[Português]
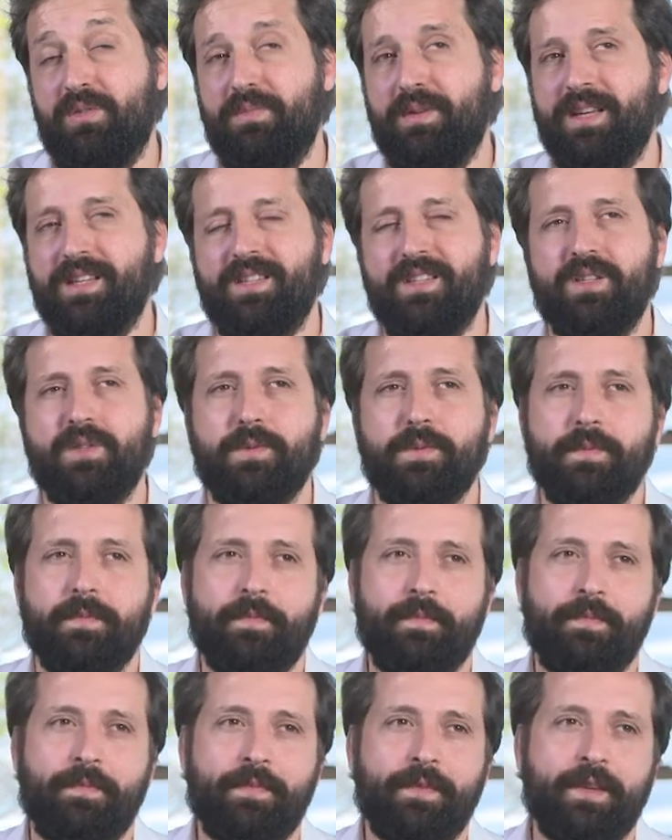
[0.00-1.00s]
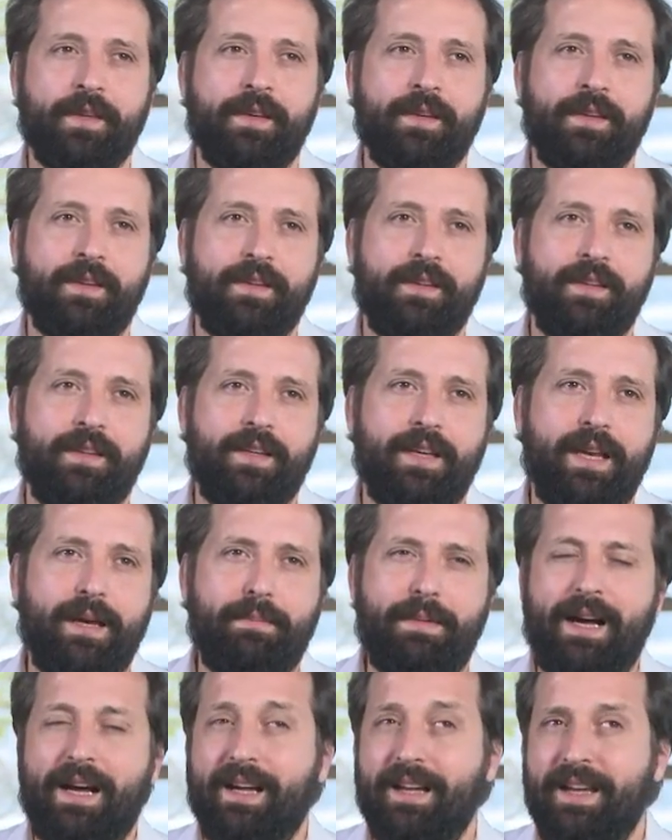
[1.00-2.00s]
Brasil? E ele é
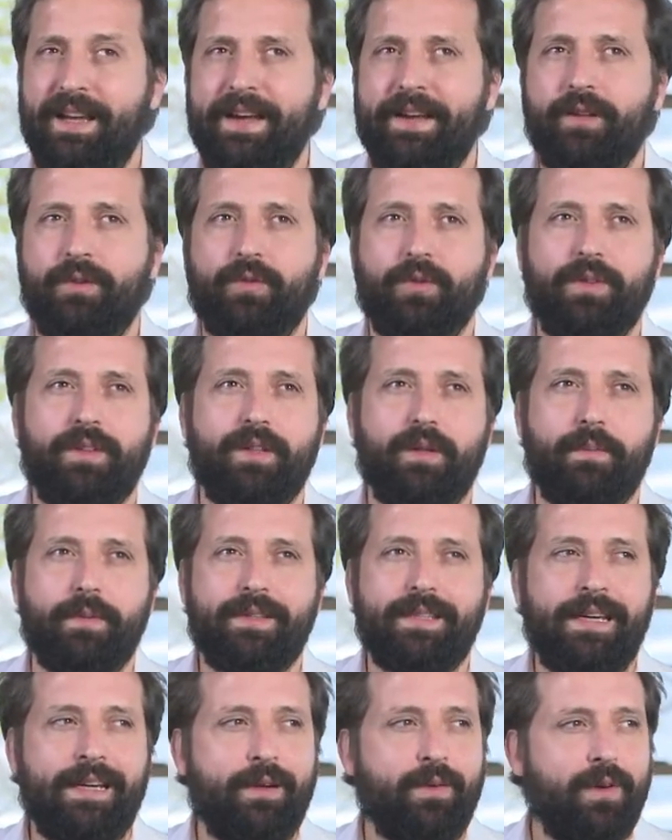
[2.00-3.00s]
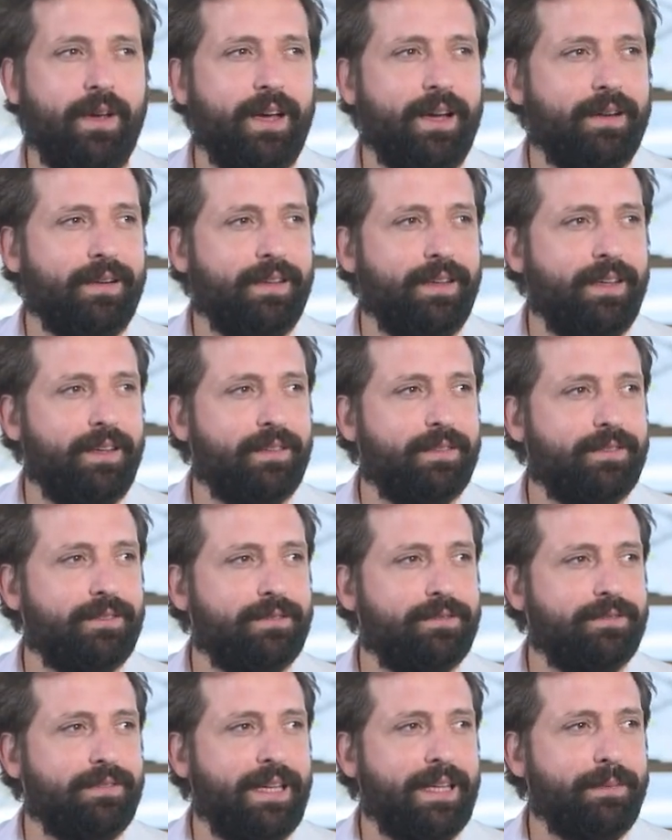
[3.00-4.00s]
marrento, então eu pensei, ah, qual é, quem,
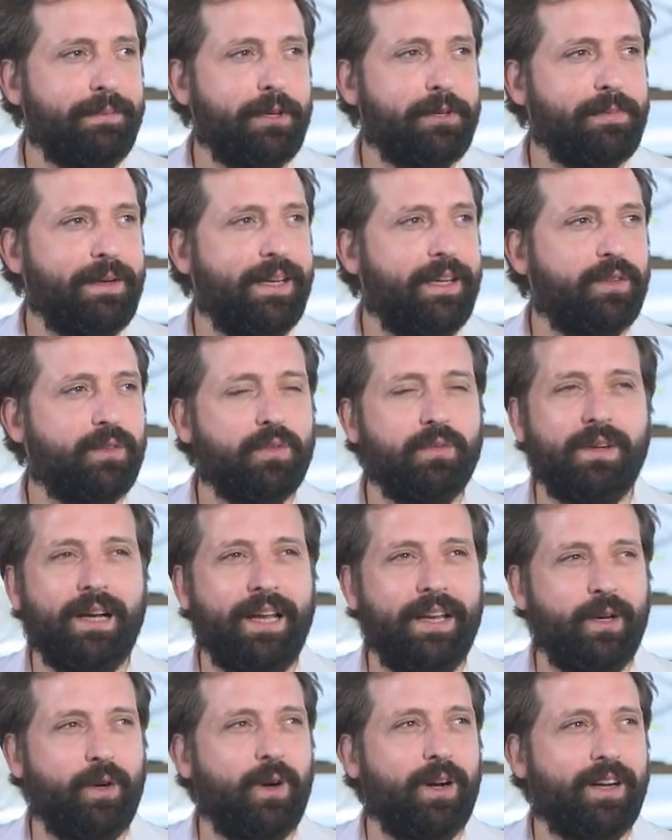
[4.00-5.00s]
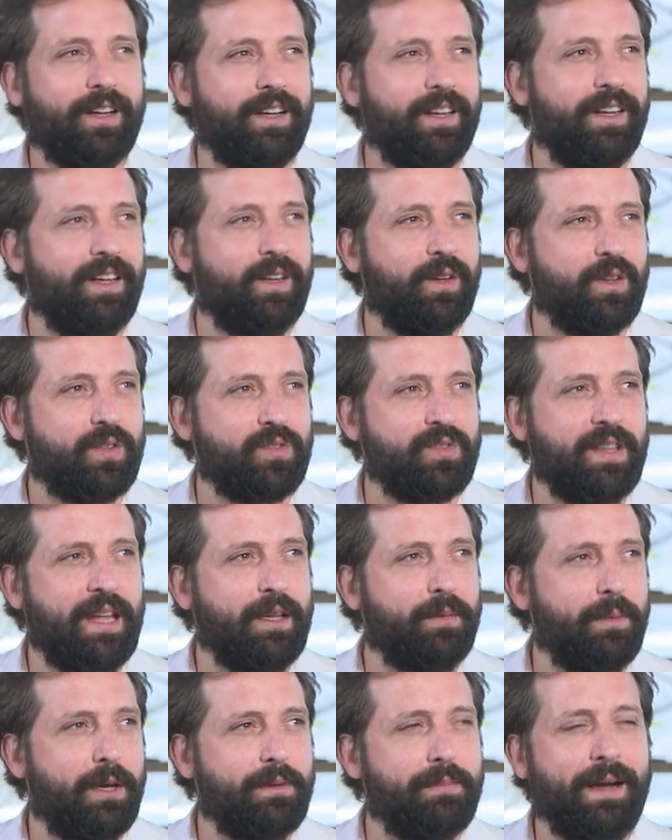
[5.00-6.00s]
nada mais marrento que um carioca, né? O Nosso
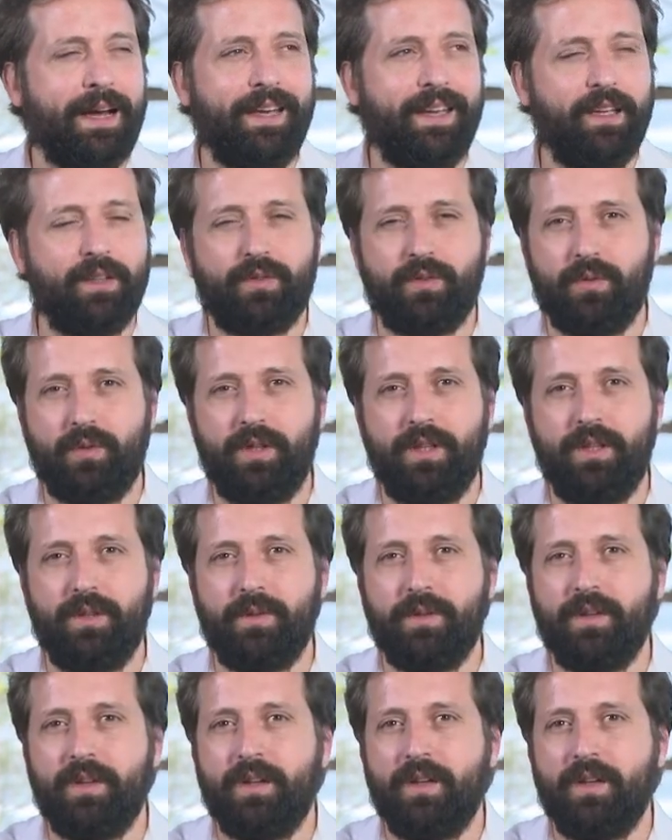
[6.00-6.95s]
estado mais marrento do Rio.